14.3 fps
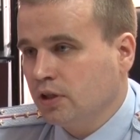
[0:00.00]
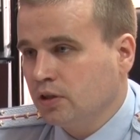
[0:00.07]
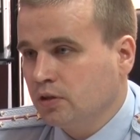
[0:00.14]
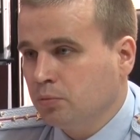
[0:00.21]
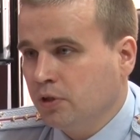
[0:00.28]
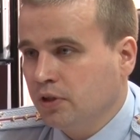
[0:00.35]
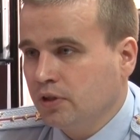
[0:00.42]

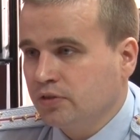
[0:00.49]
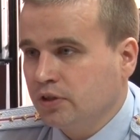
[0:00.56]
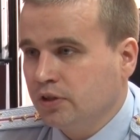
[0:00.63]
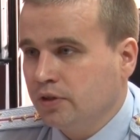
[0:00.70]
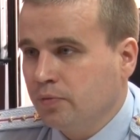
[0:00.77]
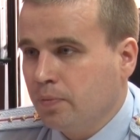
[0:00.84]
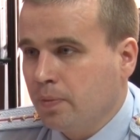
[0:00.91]
карты
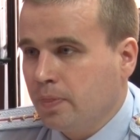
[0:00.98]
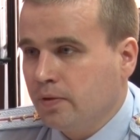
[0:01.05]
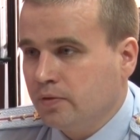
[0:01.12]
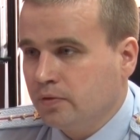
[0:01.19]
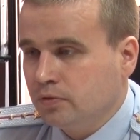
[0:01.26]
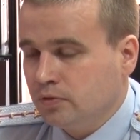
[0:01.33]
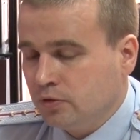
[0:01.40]
банковской
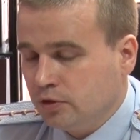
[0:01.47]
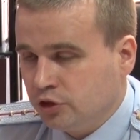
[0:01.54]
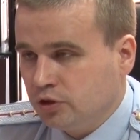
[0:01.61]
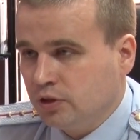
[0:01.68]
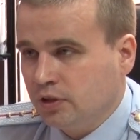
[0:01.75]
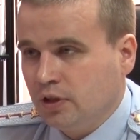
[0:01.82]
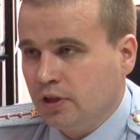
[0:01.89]
э,
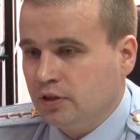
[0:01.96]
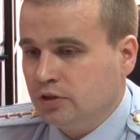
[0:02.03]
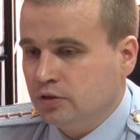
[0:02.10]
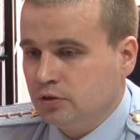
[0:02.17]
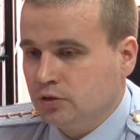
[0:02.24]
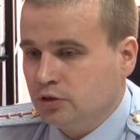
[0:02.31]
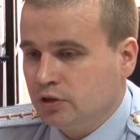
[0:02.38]
лично, а
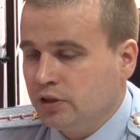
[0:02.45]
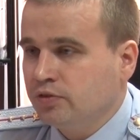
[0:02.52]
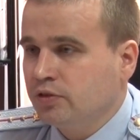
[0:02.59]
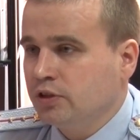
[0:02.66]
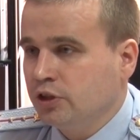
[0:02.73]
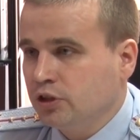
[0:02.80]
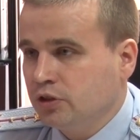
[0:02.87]
не ждать
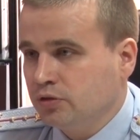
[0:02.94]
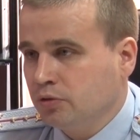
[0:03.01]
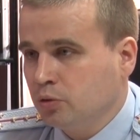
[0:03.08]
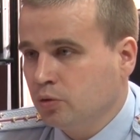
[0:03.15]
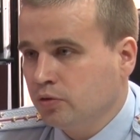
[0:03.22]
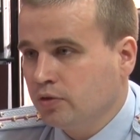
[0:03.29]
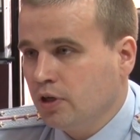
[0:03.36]
входящих
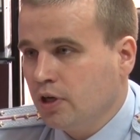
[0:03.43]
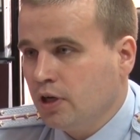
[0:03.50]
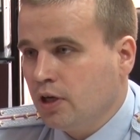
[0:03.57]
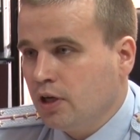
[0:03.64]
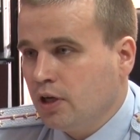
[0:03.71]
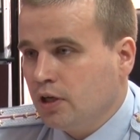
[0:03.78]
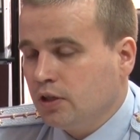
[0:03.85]
звонков.
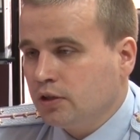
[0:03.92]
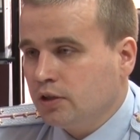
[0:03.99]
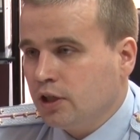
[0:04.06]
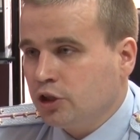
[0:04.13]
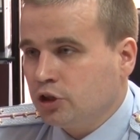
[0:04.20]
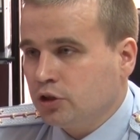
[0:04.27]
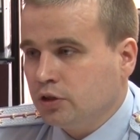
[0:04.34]

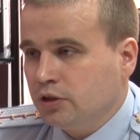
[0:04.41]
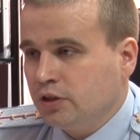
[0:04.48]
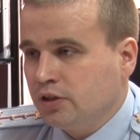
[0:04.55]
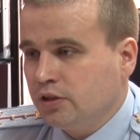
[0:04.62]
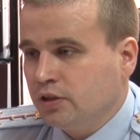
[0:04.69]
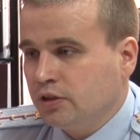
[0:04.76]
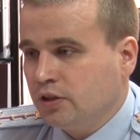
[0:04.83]
Дальше,
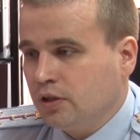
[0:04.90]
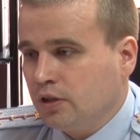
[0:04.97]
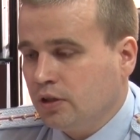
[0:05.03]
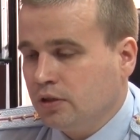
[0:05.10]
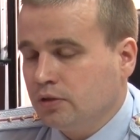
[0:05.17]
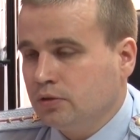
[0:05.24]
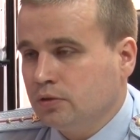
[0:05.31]
если
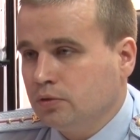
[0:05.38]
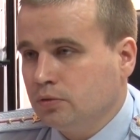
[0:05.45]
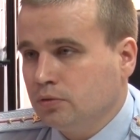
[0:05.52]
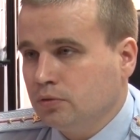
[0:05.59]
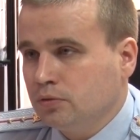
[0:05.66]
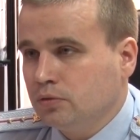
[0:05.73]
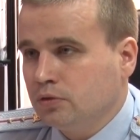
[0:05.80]
это
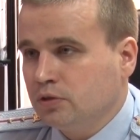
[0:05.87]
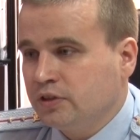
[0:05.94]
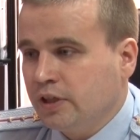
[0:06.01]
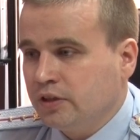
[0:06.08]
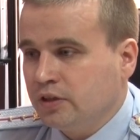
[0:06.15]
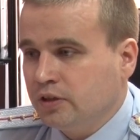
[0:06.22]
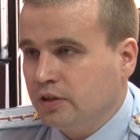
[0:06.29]

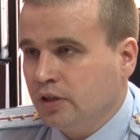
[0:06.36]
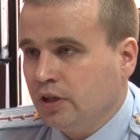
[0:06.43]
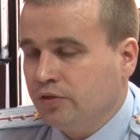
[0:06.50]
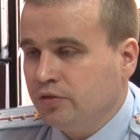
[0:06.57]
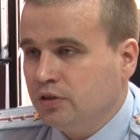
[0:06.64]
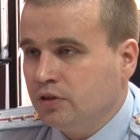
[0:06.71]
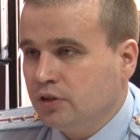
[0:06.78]
сайты
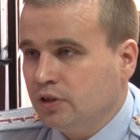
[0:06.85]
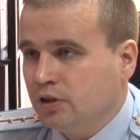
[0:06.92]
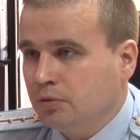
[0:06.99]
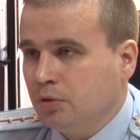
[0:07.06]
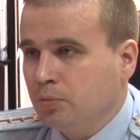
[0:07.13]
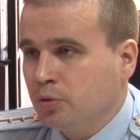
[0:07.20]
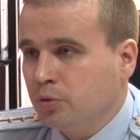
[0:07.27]
Авито,
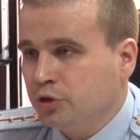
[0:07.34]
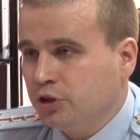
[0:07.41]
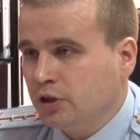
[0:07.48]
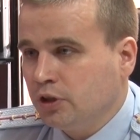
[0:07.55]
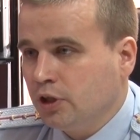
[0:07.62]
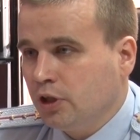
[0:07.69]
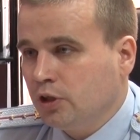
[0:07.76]
либо
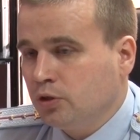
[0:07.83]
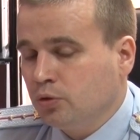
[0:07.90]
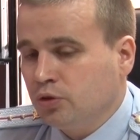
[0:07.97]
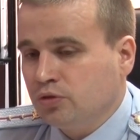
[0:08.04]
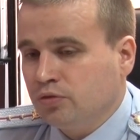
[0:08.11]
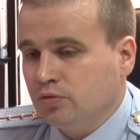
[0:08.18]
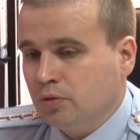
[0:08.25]
прочее, то
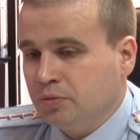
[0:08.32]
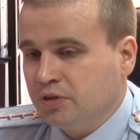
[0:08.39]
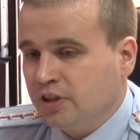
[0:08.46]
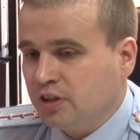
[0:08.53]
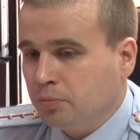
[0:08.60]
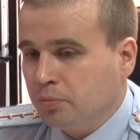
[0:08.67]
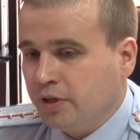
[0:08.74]
есть в
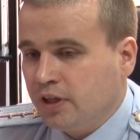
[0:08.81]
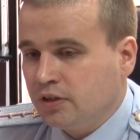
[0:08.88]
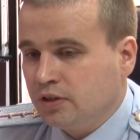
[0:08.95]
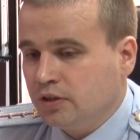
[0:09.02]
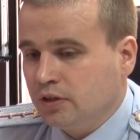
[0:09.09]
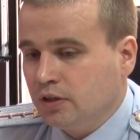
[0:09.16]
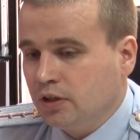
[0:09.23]
обязательном
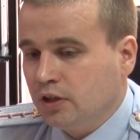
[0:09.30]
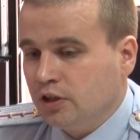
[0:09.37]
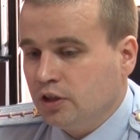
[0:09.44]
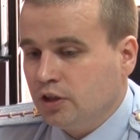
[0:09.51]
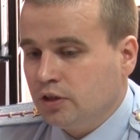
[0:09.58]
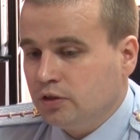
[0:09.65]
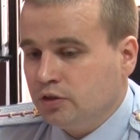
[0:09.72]
порядке
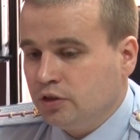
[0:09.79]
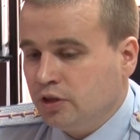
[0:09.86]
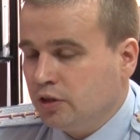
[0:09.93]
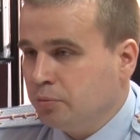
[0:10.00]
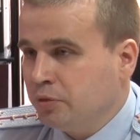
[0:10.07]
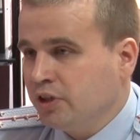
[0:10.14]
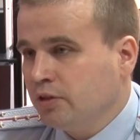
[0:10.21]

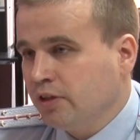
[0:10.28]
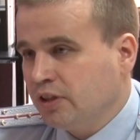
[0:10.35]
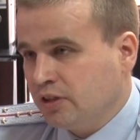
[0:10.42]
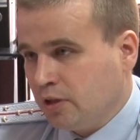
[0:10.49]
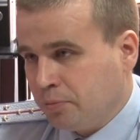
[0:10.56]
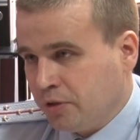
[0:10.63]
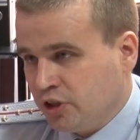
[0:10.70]
не
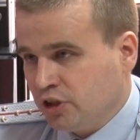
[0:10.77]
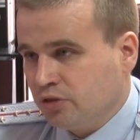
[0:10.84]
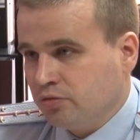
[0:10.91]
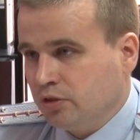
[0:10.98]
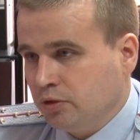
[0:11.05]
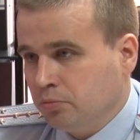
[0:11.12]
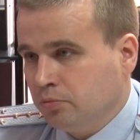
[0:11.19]
передавать, опять же,
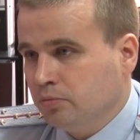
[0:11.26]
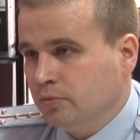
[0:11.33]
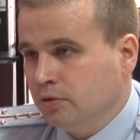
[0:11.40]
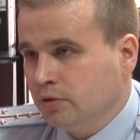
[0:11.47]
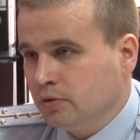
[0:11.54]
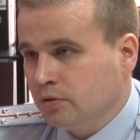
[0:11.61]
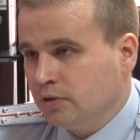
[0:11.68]
свои
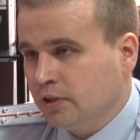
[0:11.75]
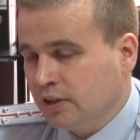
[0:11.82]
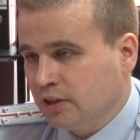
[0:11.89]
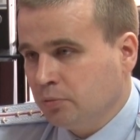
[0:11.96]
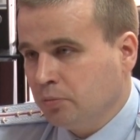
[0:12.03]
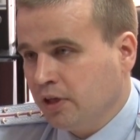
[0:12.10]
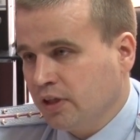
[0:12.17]

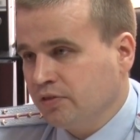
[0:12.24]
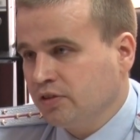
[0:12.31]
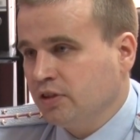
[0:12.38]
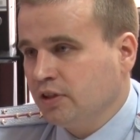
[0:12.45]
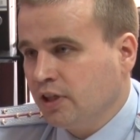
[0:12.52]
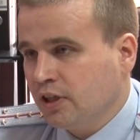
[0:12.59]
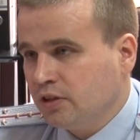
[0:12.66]
данные
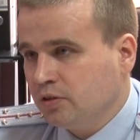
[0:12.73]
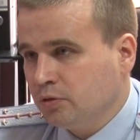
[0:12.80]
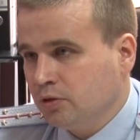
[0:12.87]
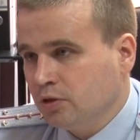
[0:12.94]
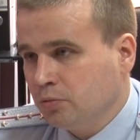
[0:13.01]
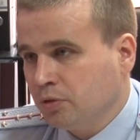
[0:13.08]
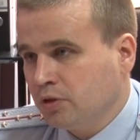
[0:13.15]
банковских карт
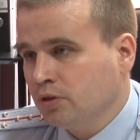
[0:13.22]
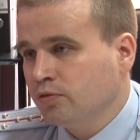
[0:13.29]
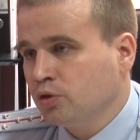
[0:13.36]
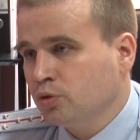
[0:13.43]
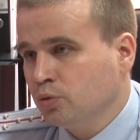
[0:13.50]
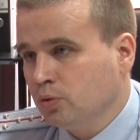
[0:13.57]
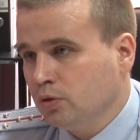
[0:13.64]

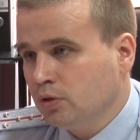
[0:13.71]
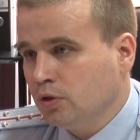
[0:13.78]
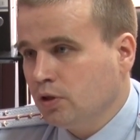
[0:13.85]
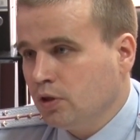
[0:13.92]
продавцу,